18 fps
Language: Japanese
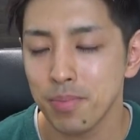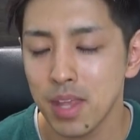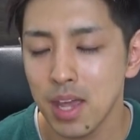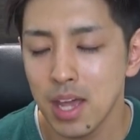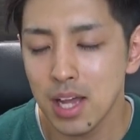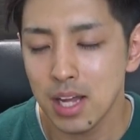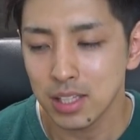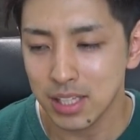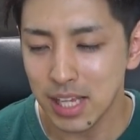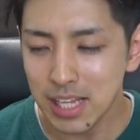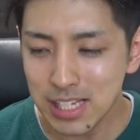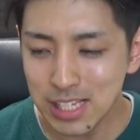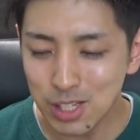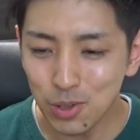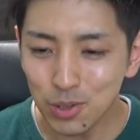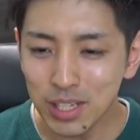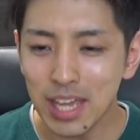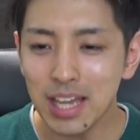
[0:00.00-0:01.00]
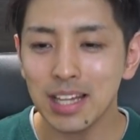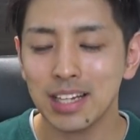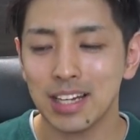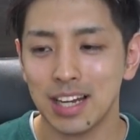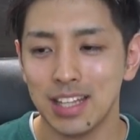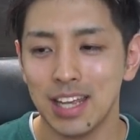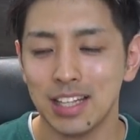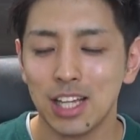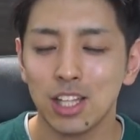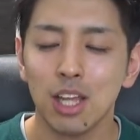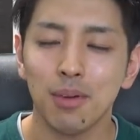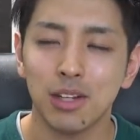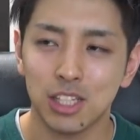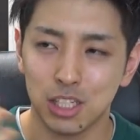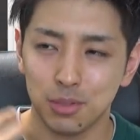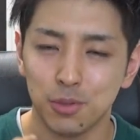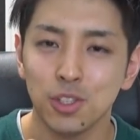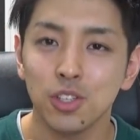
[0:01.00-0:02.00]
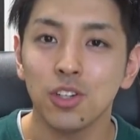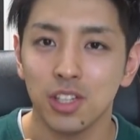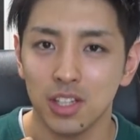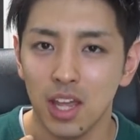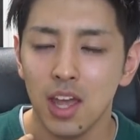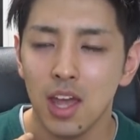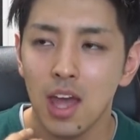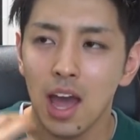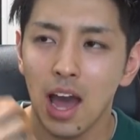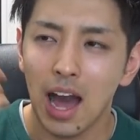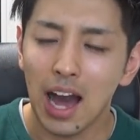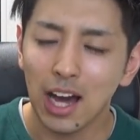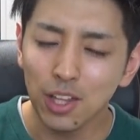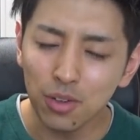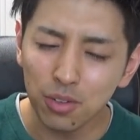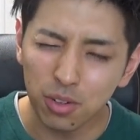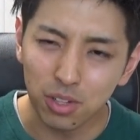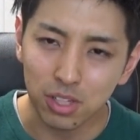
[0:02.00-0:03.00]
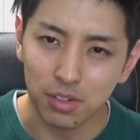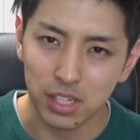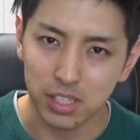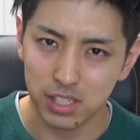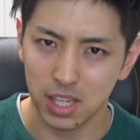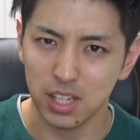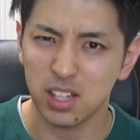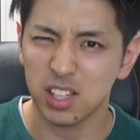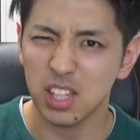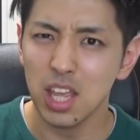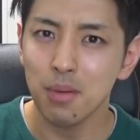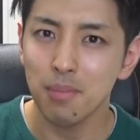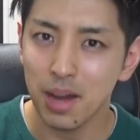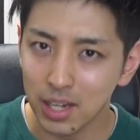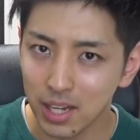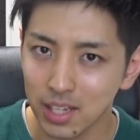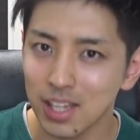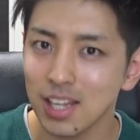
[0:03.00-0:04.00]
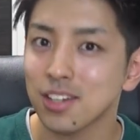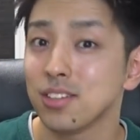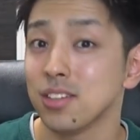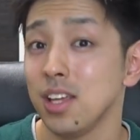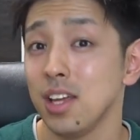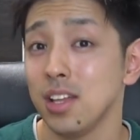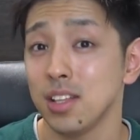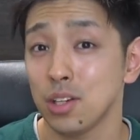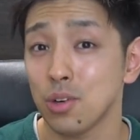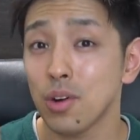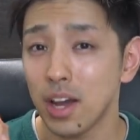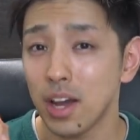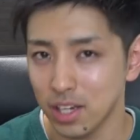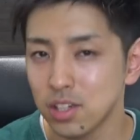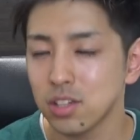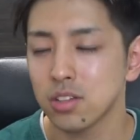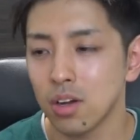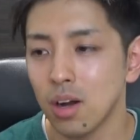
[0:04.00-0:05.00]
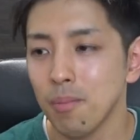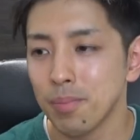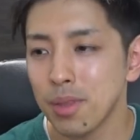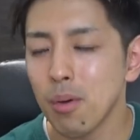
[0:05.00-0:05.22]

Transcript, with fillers: で、テスト結果で、例えば自分よりね、あの子には絶対負けたくねえっていると。